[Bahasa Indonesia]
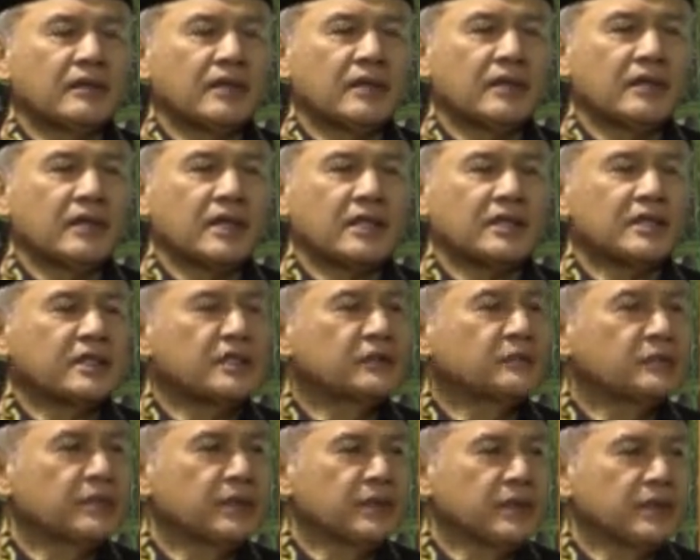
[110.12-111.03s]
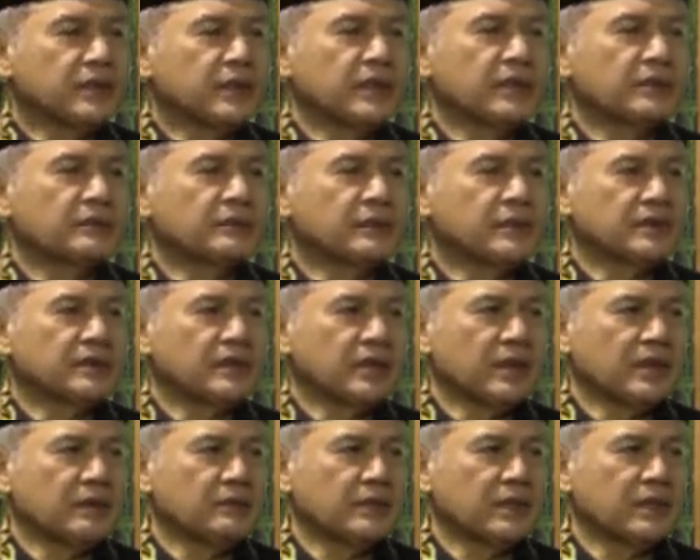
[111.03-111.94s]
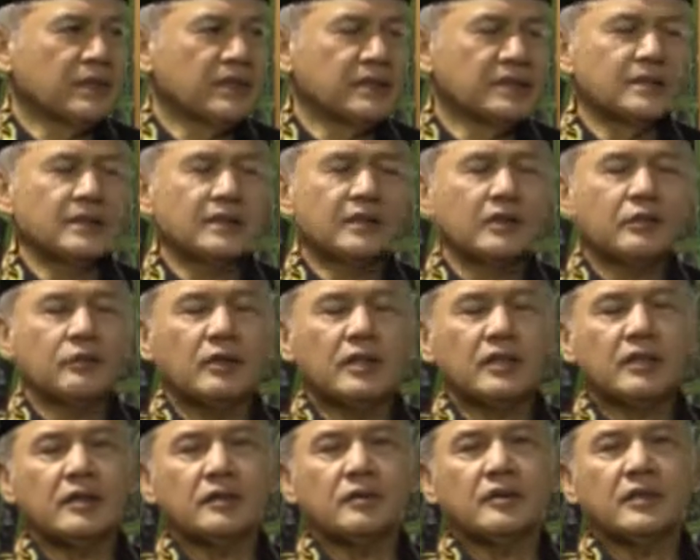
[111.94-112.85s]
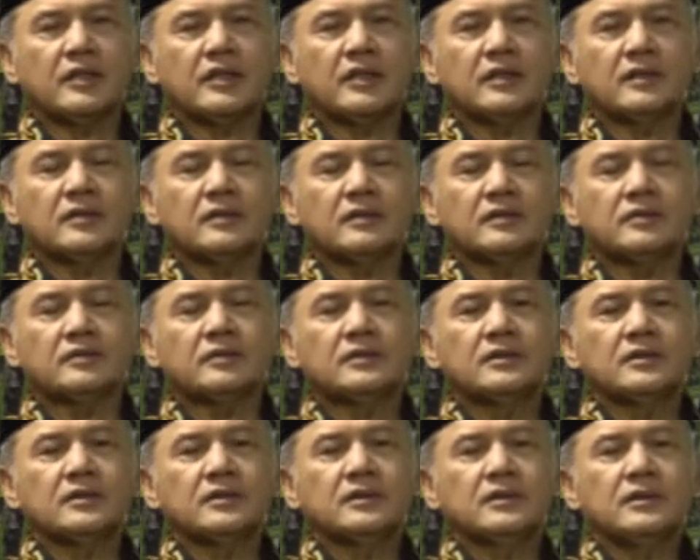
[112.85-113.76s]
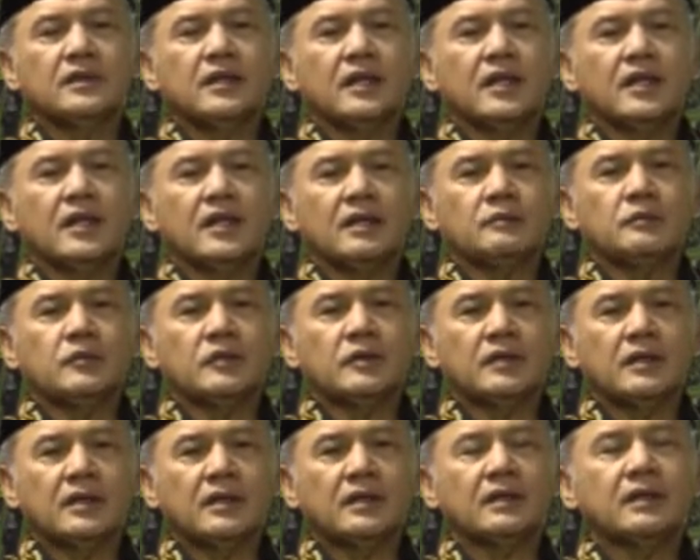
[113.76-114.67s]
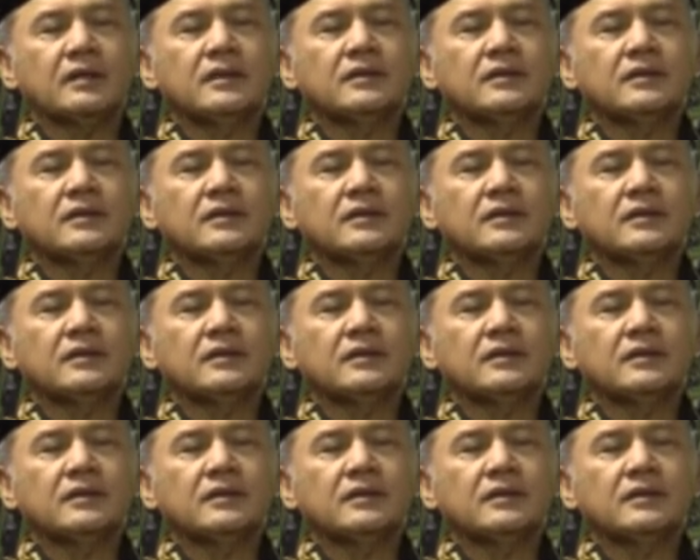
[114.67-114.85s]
orang-orang sipil yang bisa mengisi lowongan-lowongan itu Alhamdulillah